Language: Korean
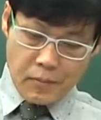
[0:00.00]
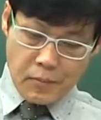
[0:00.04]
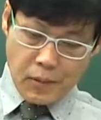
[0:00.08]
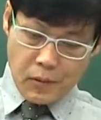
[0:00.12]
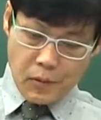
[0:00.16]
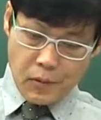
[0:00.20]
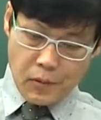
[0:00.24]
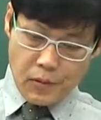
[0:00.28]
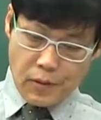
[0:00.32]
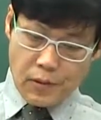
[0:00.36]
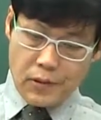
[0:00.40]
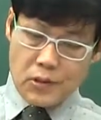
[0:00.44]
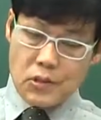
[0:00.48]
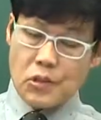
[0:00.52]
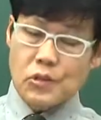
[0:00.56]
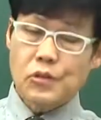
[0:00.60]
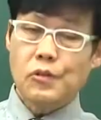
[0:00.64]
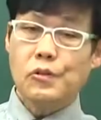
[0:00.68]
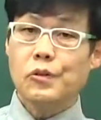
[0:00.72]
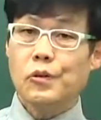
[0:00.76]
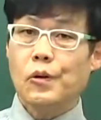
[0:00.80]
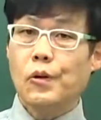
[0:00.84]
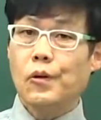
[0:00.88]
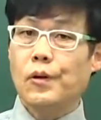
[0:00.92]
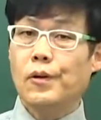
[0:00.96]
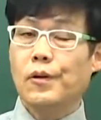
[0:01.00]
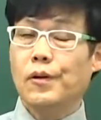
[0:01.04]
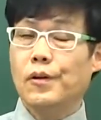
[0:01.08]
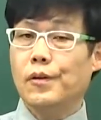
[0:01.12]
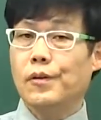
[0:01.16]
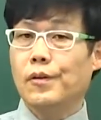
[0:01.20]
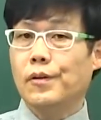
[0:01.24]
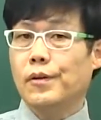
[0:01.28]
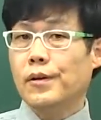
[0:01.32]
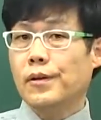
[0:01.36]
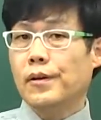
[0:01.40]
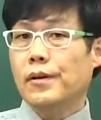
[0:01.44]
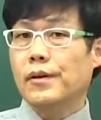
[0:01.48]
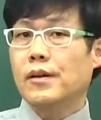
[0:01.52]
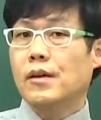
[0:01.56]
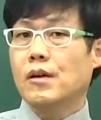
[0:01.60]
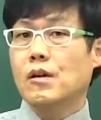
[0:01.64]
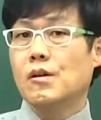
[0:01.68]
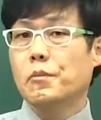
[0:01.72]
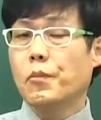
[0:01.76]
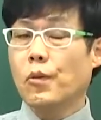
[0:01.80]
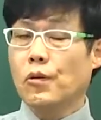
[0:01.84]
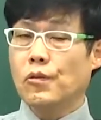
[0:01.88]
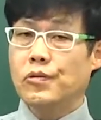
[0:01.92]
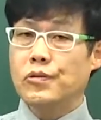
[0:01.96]
바로 이런 식으로 어,
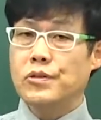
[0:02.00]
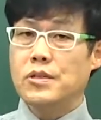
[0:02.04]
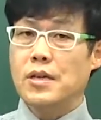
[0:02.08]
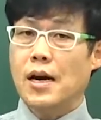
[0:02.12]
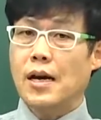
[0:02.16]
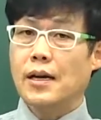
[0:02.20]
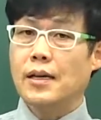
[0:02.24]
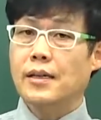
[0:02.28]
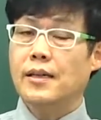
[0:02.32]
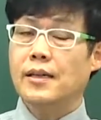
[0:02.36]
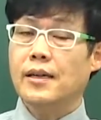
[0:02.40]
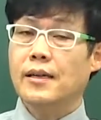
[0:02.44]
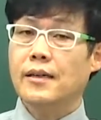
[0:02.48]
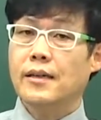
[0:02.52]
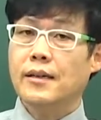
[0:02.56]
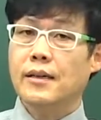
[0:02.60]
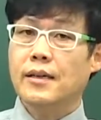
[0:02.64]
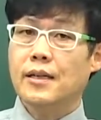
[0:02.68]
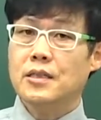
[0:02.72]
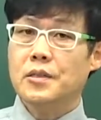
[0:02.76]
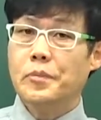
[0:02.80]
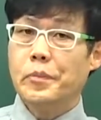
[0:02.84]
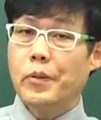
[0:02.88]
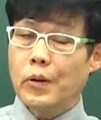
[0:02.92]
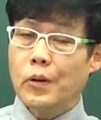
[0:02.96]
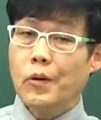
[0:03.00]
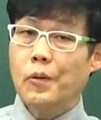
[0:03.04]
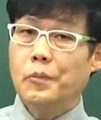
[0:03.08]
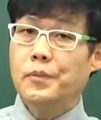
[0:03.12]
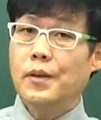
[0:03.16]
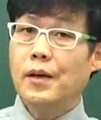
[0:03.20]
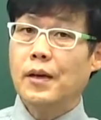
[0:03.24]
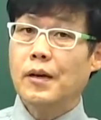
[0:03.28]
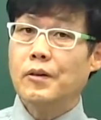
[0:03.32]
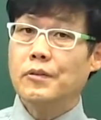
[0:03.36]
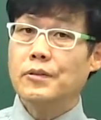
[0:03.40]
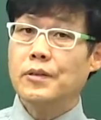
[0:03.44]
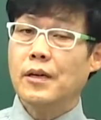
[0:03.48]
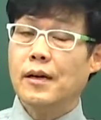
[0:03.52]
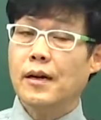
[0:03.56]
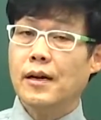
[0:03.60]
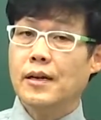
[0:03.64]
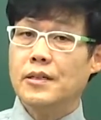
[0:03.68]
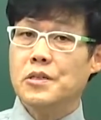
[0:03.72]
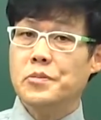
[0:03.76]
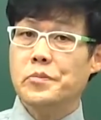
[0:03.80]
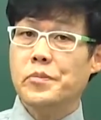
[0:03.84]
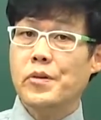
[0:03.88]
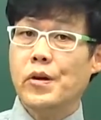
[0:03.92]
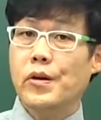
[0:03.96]
이걸 뭐 굳이 암기까지 필요 없다라고
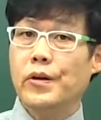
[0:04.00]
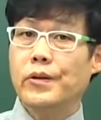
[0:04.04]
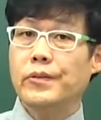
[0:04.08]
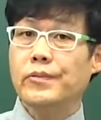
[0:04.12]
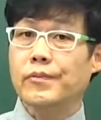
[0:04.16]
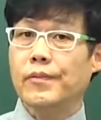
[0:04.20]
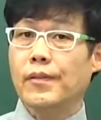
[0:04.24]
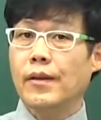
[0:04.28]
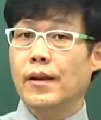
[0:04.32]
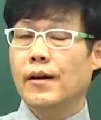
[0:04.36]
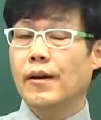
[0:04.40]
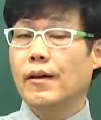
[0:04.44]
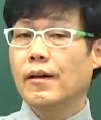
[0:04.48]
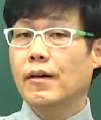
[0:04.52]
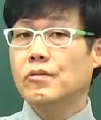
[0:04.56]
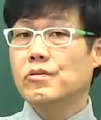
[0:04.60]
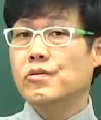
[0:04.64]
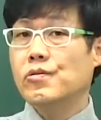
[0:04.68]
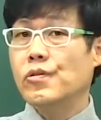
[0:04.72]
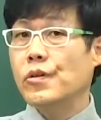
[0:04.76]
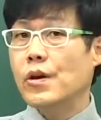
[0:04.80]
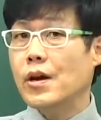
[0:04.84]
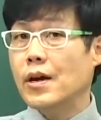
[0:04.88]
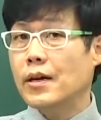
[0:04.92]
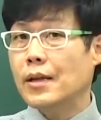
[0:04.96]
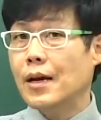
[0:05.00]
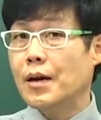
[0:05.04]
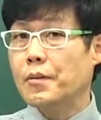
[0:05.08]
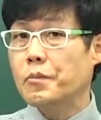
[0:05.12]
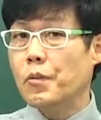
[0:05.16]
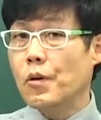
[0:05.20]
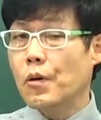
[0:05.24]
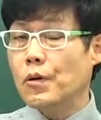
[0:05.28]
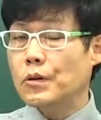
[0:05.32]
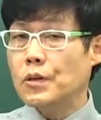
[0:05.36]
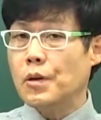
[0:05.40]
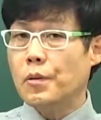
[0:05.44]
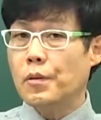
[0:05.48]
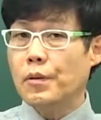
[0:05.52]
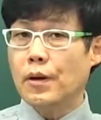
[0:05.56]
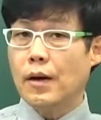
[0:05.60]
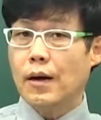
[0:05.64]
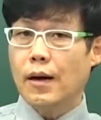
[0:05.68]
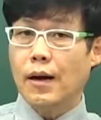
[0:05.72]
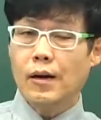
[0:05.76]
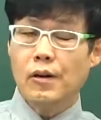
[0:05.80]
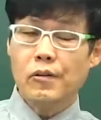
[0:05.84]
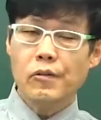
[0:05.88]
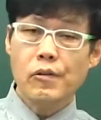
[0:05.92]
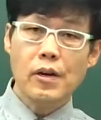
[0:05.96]
생각하시면 어, 중요한 항목,
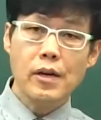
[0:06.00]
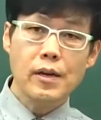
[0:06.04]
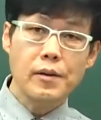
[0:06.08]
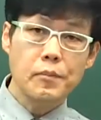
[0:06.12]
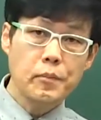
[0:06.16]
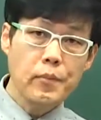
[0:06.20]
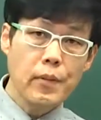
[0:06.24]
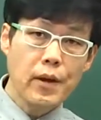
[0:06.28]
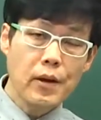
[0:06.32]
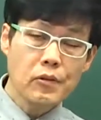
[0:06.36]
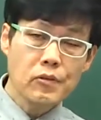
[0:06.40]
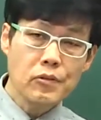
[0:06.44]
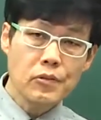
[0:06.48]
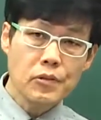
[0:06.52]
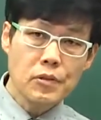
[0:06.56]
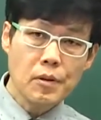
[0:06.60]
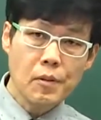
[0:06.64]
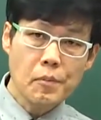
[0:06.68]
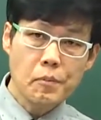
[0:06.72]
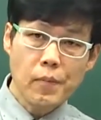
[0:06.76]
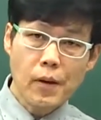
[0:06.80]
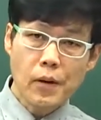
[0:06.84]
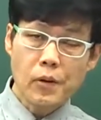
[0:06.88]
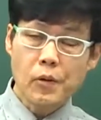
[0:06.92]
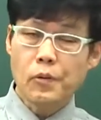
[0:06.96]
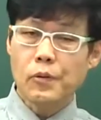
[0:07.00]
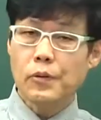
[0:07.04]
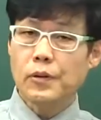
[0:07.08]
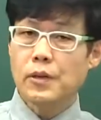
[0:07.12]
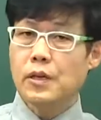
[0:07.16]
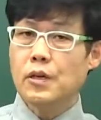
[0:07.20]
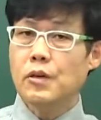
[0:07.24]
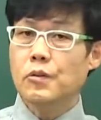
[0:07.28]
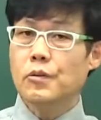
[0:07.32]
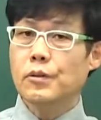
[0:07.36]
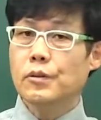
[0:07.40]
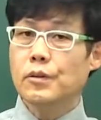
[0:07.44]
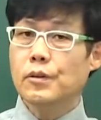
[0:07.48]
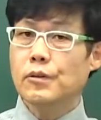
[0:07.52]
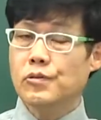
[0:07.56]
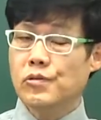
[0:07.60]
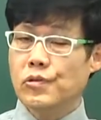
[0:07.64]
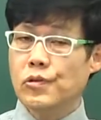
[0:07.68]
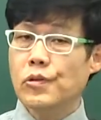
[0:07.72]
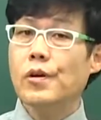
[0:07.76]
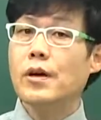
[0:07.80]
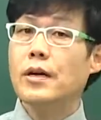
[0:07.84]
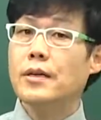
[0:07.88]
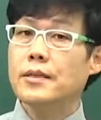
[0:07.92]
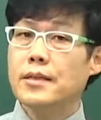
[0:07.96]
항구에 메어둔 선박 이런 키워
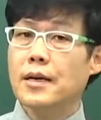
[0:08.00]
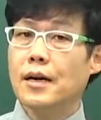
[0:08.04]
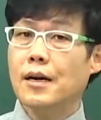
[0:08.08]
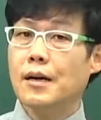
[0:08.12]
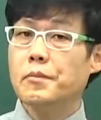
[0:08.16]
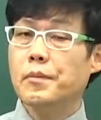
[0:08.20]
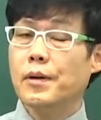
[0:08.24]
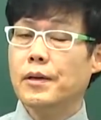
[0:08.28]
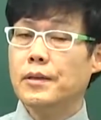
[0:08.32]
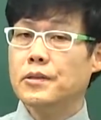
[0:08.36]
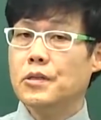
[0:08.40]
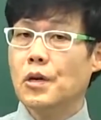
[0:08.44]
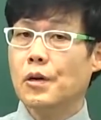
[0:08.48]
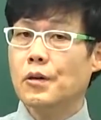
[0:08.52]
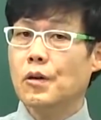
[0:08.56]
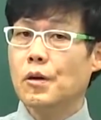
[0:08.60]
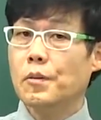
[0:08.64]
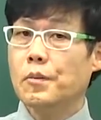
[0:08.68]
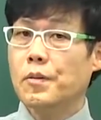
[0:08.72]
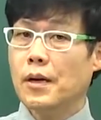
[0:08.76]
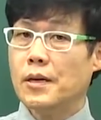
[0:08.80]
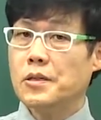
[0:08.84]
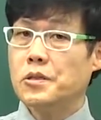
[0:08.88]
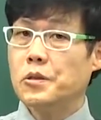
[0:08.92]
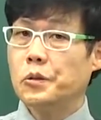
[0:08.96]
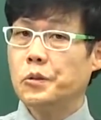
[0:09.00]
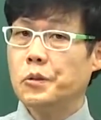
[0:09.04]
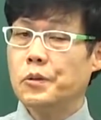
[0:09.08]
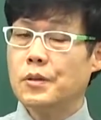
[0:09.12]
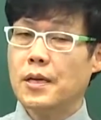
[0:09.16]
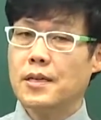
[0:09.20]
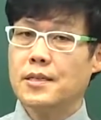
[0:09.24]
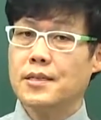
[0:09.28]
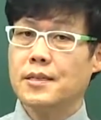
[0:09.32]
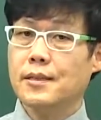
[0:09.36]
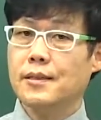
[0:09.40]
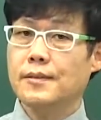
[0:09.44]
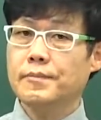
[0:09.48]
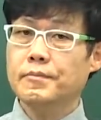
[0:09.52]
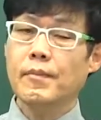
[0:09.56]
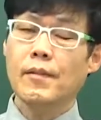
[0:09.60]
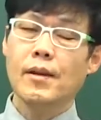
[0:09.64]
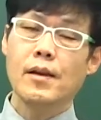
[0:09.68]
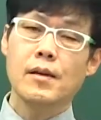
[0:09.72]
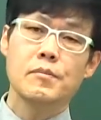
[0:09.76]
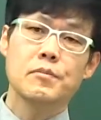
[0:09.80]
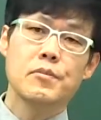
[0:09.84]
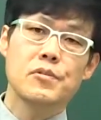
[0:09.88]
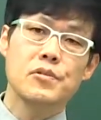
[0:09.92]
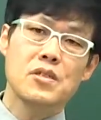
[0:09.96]
중요한 사항만 점검을 하셔도 사실은
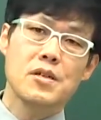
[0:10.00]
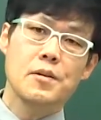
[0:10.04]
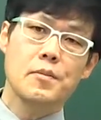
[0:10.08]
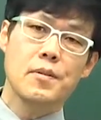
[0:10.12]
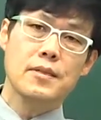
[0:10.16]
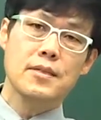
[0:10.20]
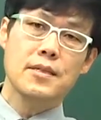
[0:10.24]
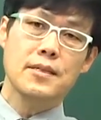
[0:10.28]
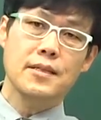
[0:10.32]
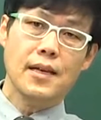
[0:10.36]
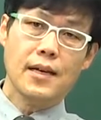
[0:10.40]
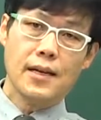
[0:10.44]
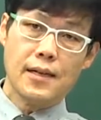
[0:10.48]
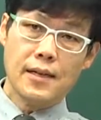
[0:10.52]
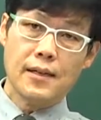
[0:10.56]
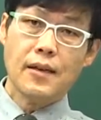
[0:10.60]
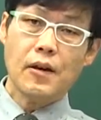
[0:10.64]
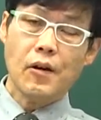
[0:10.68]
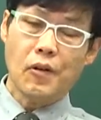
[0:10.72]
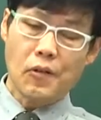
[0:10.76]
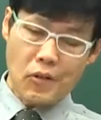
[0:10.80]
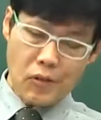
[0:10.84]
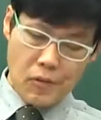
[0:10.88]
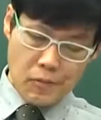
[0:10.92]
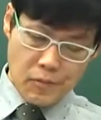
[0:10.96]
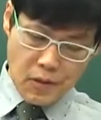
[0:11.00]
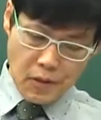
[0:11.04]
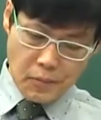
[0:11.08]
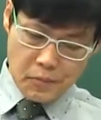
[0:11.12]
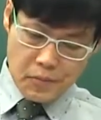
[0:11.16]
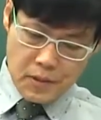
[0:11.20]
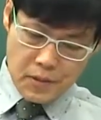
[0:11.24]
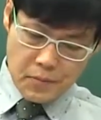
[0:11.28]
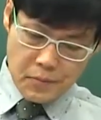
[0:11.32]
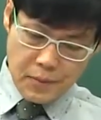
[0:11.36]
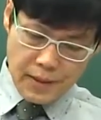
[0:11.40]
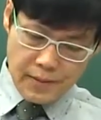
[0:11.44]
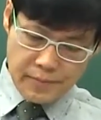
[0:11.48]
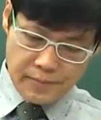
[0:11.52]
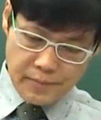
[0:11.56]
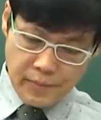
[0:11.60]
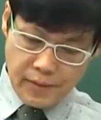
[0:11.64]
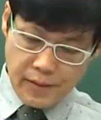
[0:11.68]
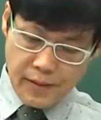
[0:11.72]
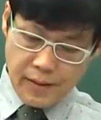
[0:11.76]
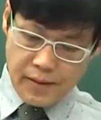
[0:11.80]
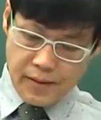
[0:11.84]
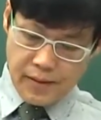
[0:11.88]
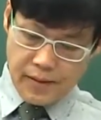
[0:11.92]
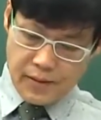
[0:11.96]
문제 맞추는데 크게 어려움은 없지만
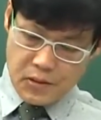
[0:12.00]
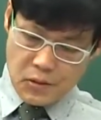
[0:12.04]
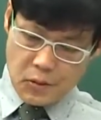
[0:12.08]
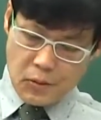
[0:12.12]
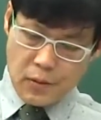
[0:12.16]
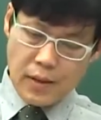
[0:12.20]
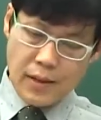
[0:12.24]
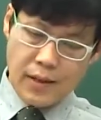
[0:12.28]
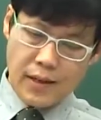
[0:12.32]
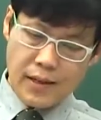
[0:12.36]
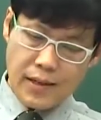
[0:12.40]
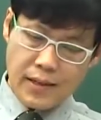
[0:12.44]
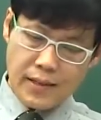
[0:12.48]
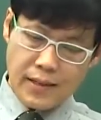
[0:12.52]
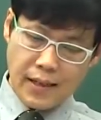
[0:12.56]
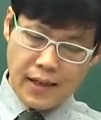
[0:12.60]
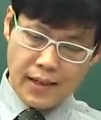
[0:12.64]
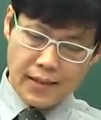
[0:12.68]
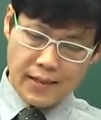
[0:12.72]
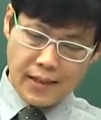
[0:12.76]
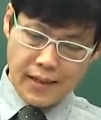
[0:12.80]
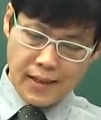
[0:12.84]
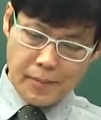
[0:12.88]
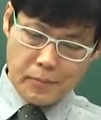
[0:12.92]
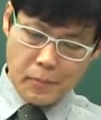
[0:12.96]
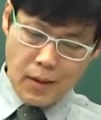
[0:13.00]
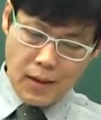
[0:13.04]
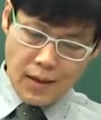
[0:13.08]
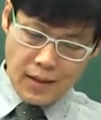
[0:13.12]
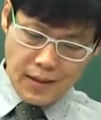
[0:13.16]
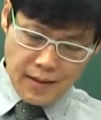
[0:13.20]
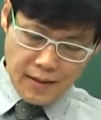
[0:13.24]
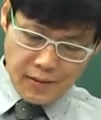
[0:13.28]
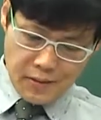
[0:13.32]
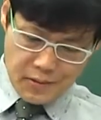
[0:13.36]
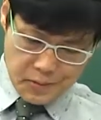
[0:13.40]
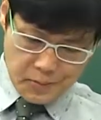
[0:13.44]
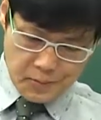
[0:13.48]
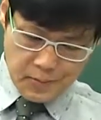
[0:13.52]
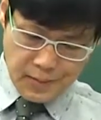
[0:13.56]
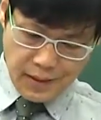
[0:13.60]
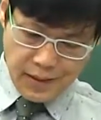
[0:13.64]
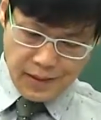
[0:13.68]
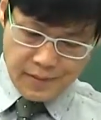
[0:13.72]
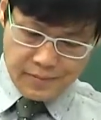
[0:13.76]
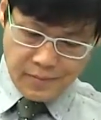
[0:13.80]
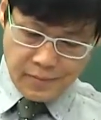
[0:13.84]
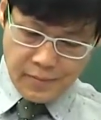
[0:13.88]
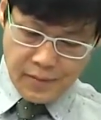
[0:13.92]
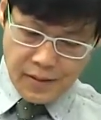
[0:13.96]
예, 정확하게 내가 다 파악을 하고
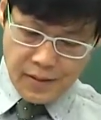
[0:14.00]
싶다.